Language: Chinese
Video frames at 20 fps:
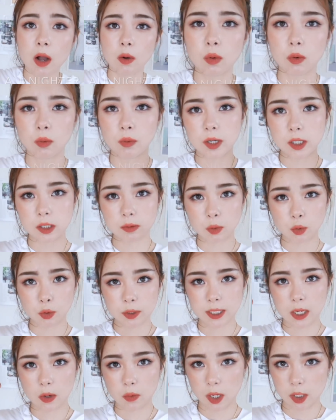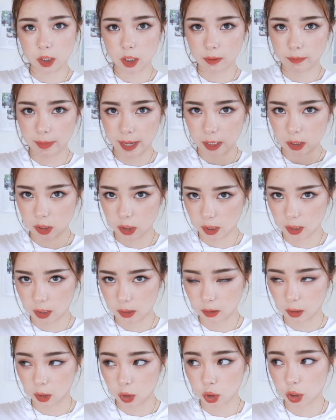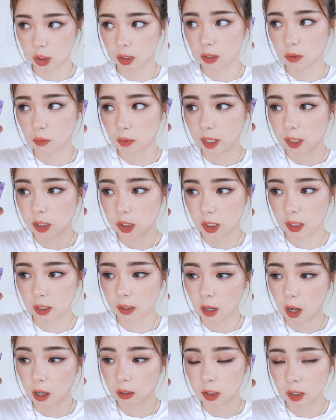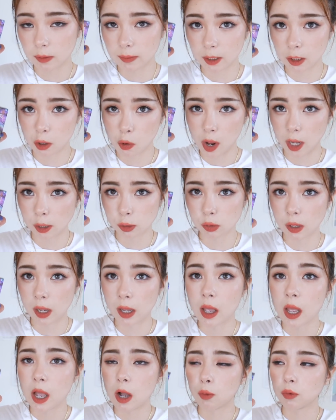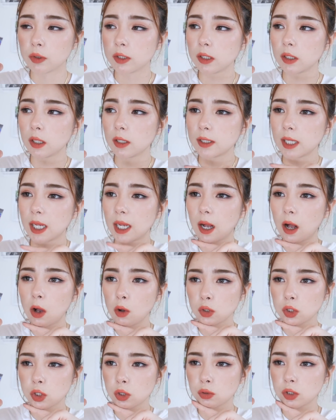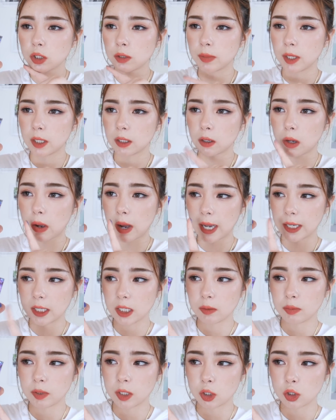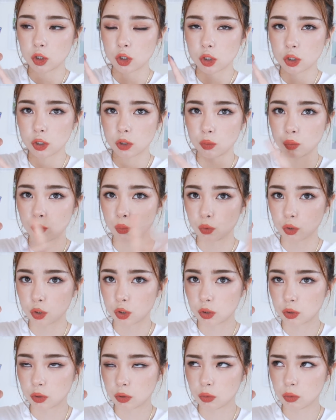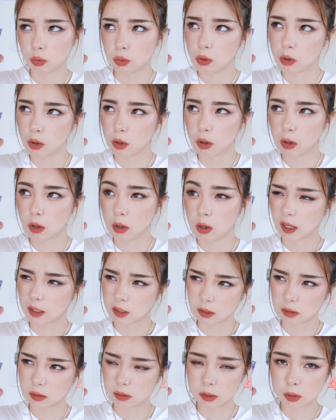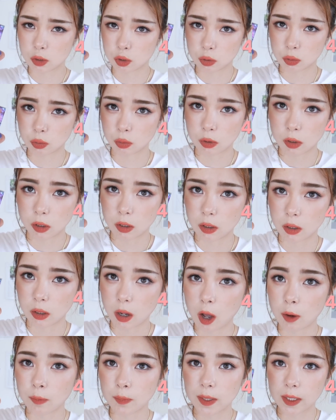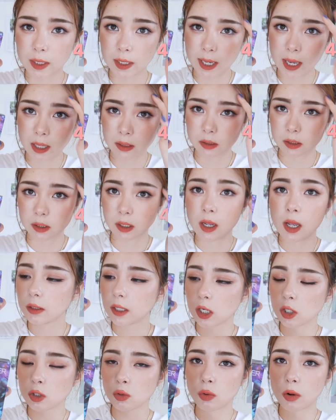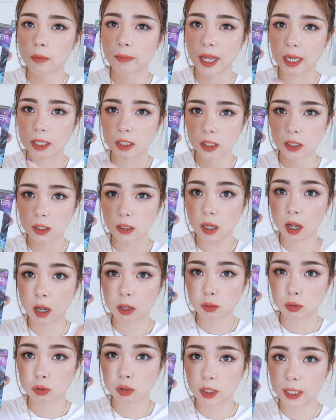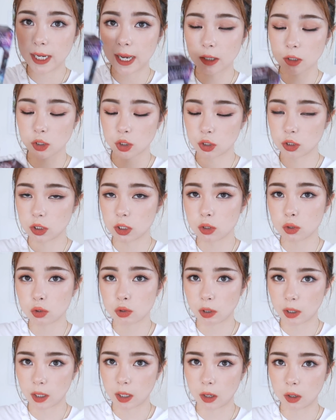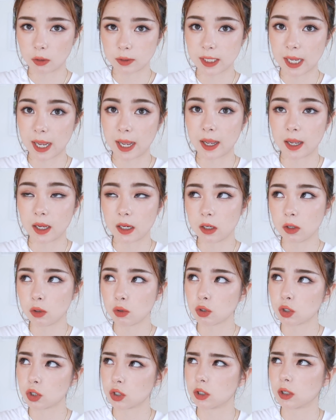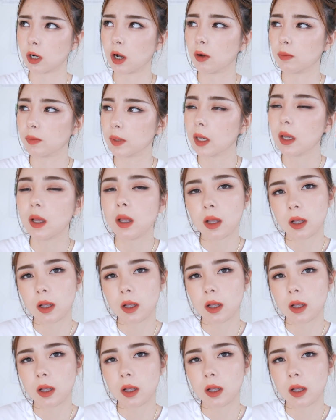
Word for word: 我为什么会在网上买这个呢？是因为这一套特别的划算。我记得在澳洲这边的话，一瓶是五十多还是四十多澳币的样子，但是我买这一套就是两支正装哦，才六十澳币。